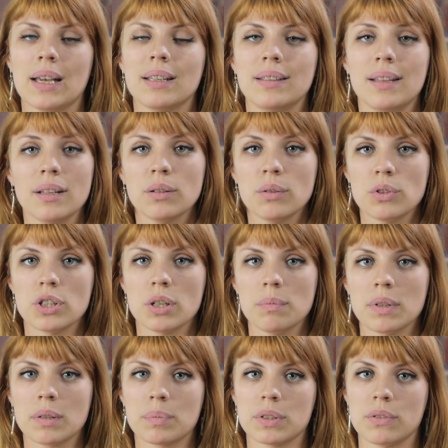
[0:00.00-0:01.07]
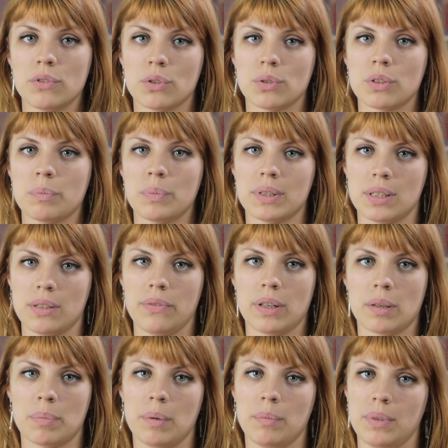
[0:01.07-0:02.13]
Данный учебник посвящен
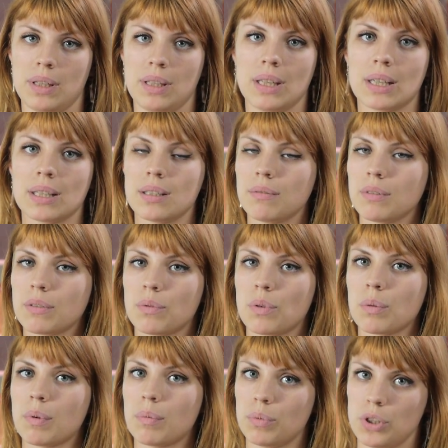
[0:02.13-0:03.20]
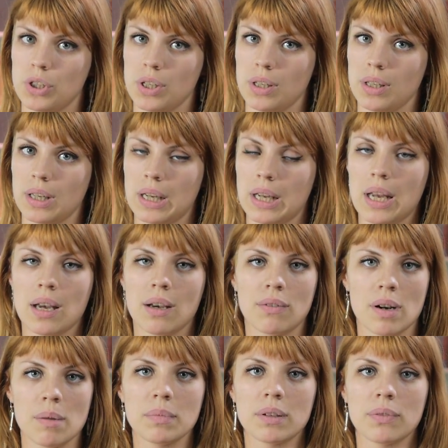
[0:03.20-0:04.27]
специфике применения активных форм обучения
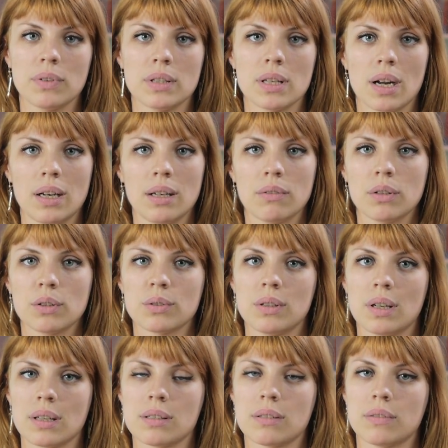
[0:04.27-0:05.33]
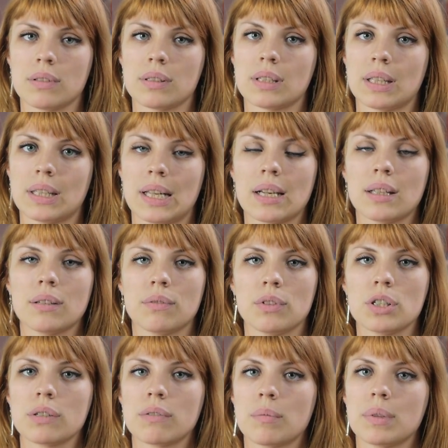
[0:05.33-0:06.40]
в рамках федерального государственного стандарта
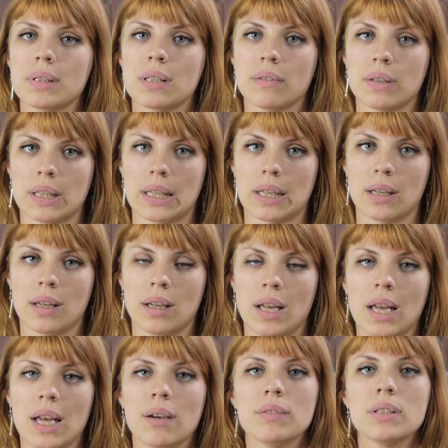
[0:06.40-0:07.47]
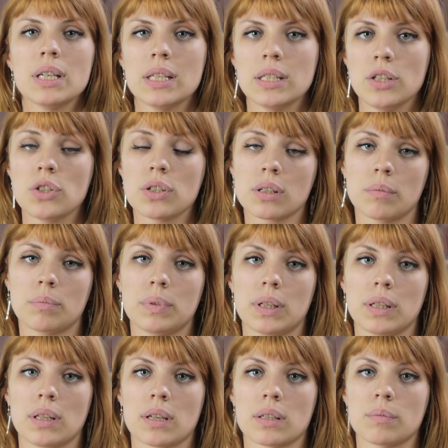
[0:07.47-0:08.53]
высшего образования. В теоретическом
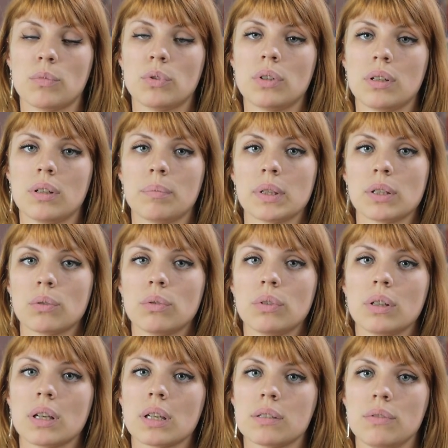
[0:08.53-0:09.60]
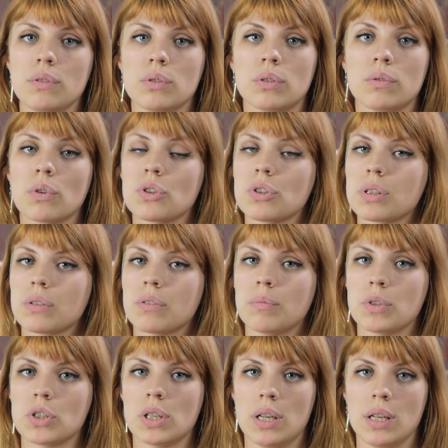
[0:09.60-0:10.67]
плане рассмотрены подходы к развитию творческого
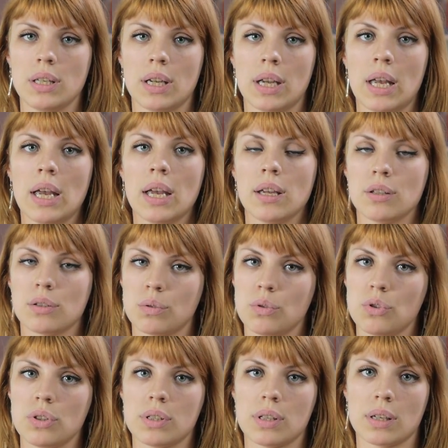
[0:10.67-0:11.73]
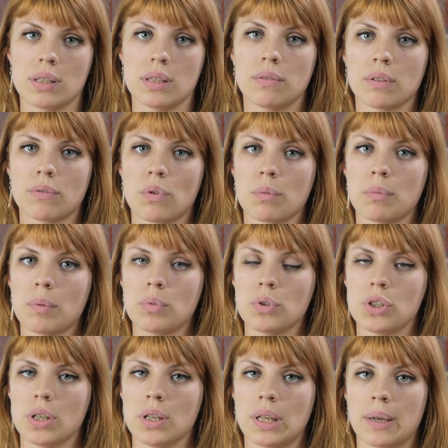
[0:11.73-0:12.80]
мышления и сущность активных форм
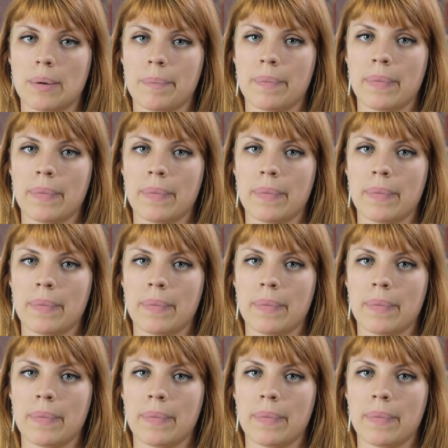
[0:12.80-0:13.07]
обучения.